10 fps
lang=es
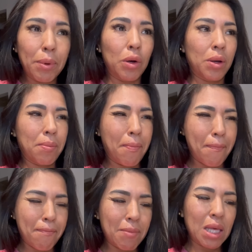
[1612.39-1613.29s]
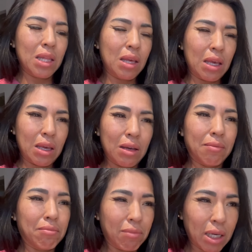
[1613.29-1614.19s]
pero
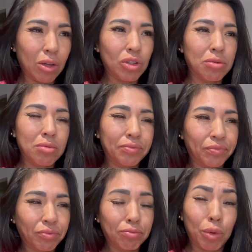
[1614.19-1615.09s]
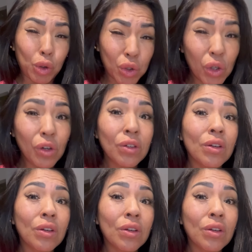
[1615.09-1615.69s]
en, menos porción